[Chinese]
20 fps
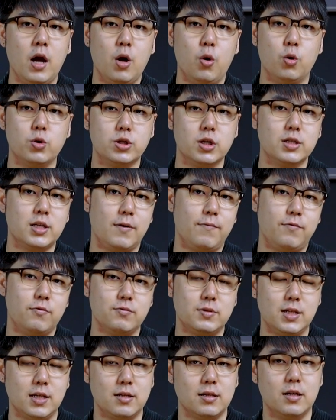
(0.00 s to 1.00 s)
火车站
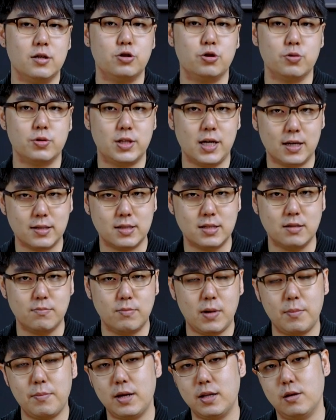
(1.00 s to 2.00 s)
附近，而就这样子
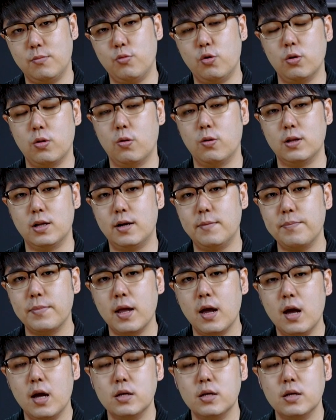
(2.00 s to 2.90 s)
慢慢的没落了。